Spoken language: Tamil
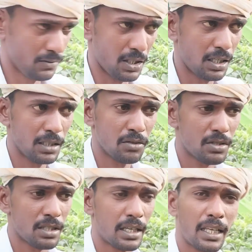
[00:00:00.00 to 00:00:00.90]
பால் இந்த
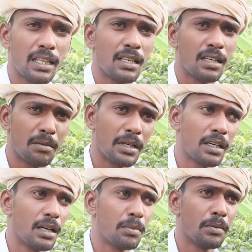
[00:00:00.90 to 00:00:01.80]
வருஷம் கிடைக்கிது எல்லாம் நமக்கு
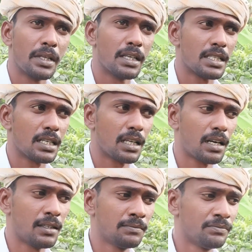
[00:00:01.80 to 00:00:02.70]
லாபம் அப்படின்னு நினச்சிக்கிடலாம்